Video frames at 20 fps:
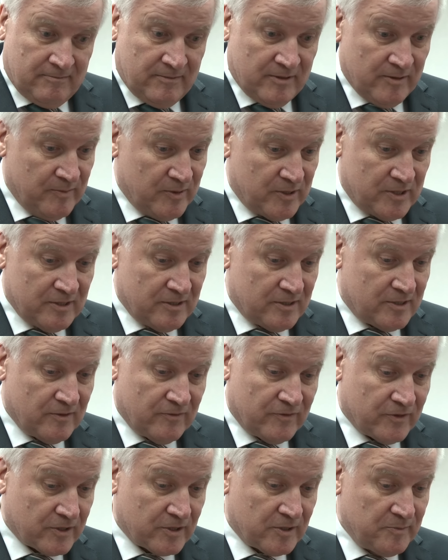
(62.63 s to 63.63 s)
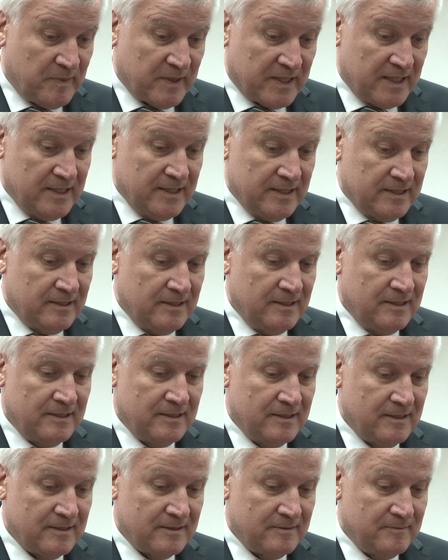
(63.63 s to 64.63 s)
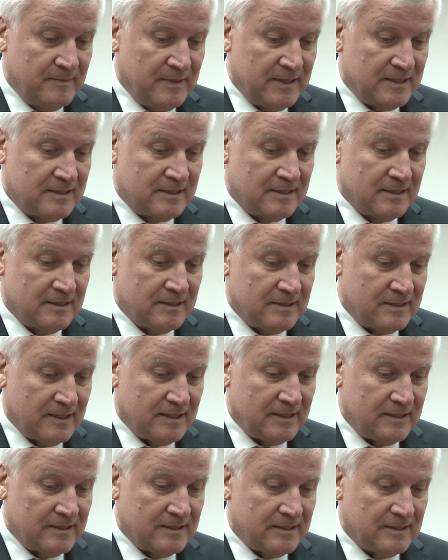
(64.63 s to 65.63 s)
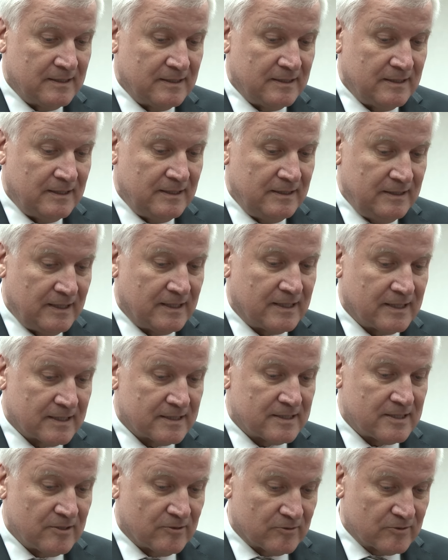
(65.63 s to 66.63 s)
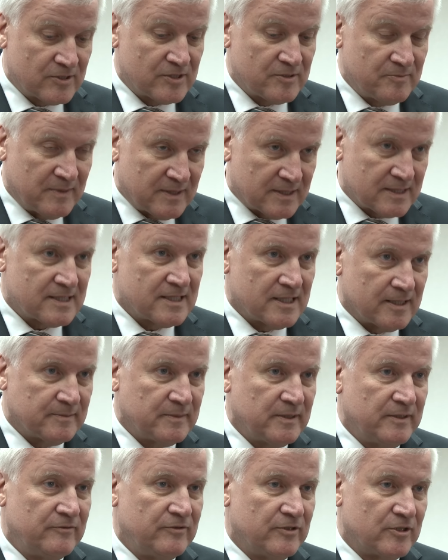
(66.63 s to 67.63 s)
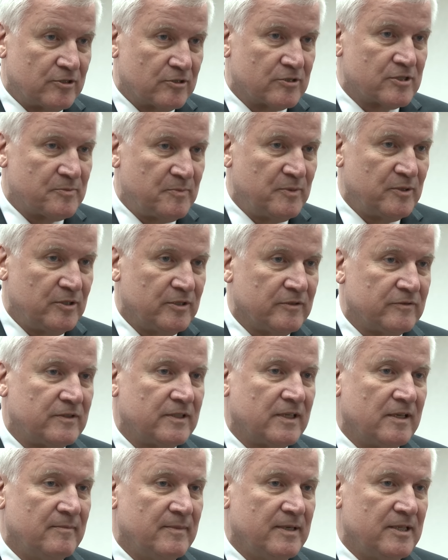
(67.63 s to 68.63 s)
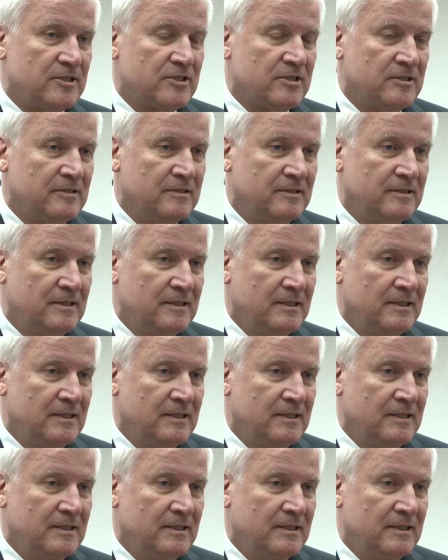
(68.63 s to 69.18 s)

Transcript: Wir müssen sofort beginnen äh, mit äh, den Integrationsmaßnahmen für schutzbedürftige Menschen.